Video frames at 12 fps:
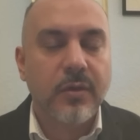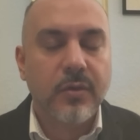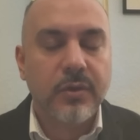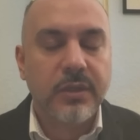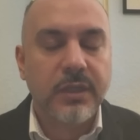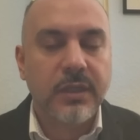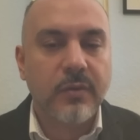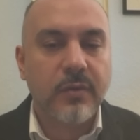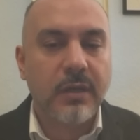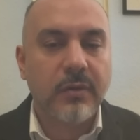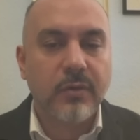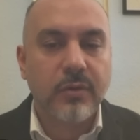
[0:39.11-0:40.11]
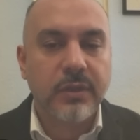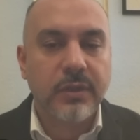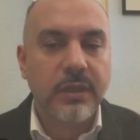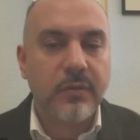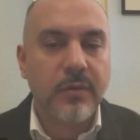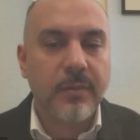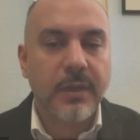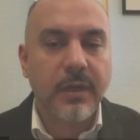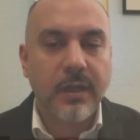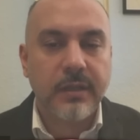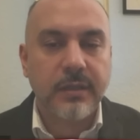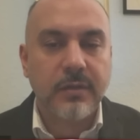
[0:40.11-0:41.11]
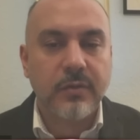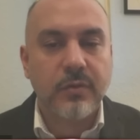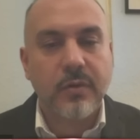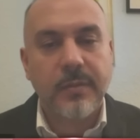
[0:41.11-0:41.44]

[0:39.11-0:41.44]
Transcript: قتل وان قتل ومن قتلوا